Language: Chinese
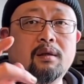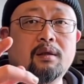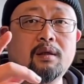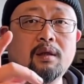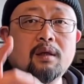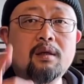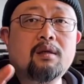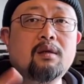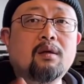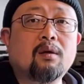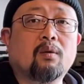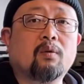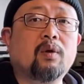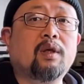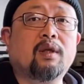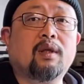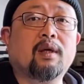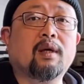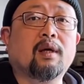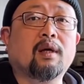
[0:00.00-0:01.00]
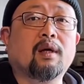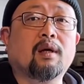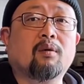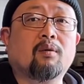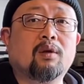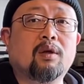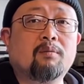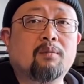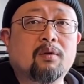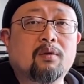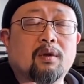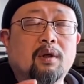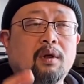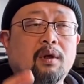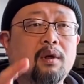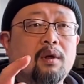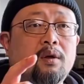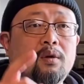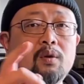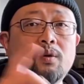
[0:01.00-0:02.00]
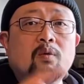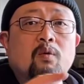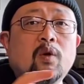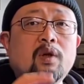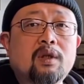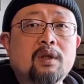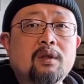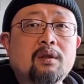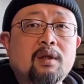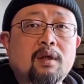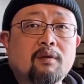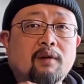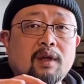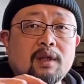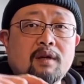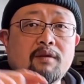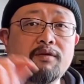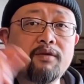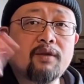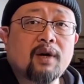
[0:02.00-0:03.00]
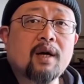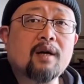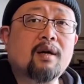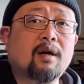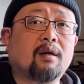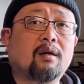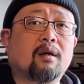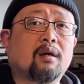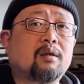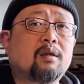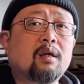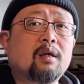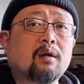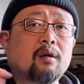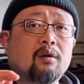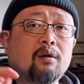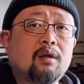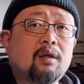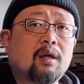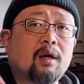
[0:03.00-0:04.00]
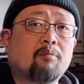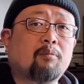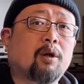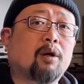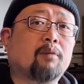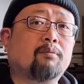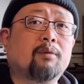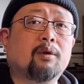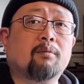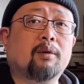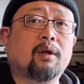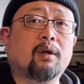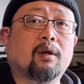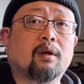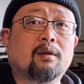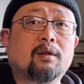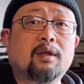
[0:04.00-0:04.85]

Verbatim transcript: 真有一天啊，我这么说，中国经济往前发展着，这个一点毛病都没有。